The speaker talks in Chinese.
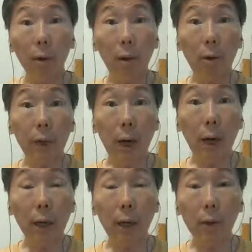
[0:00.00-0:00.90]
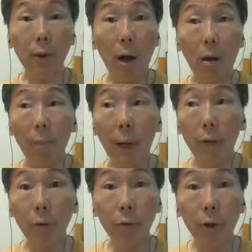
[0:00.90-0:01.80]
老蒋还想找
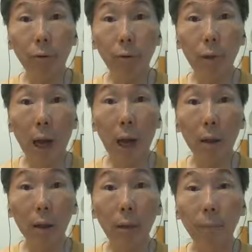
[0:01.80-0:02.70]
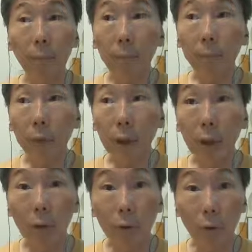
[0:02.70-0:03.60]
白崇禧去当
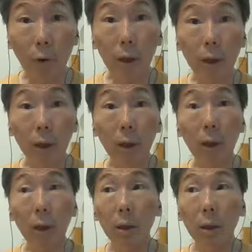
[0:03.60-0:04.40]
所谓的